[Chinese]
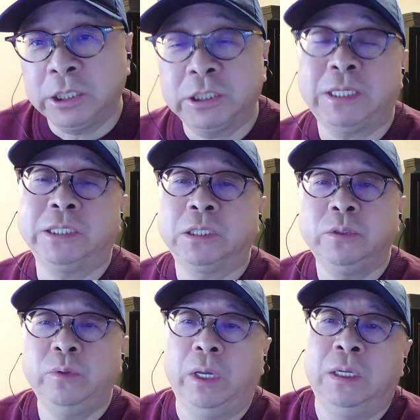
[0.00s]
是三十个
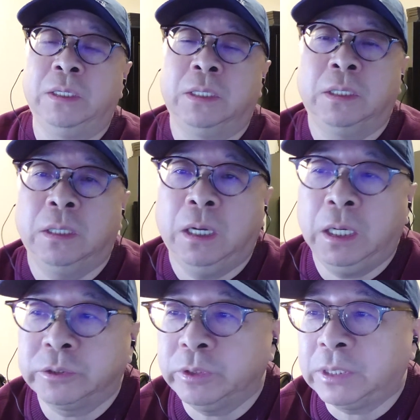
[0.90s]
月。
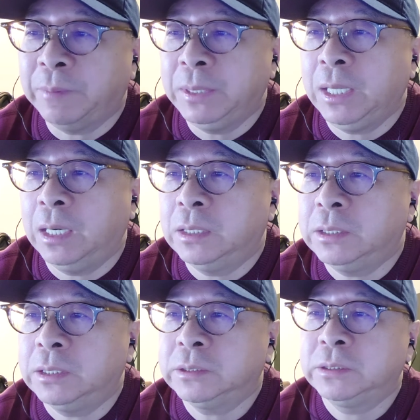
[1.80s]
啊，所以他们两个
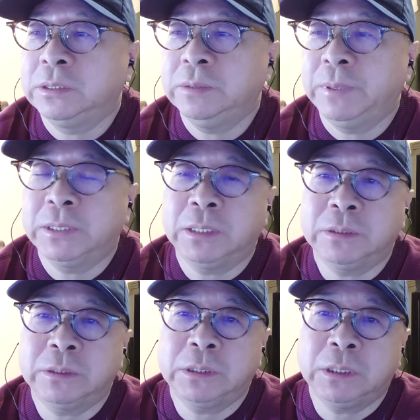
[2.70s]
人基本上
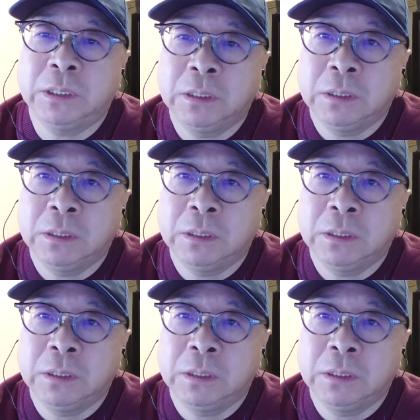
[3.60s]
就是，